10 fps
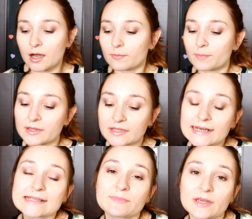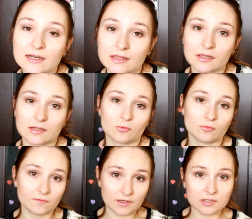полноразмерную
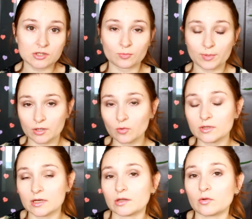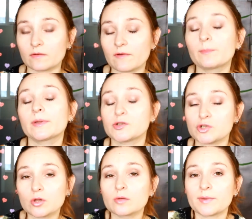версию продукта, который вам
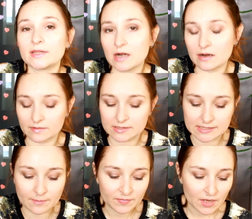подошел и понравился.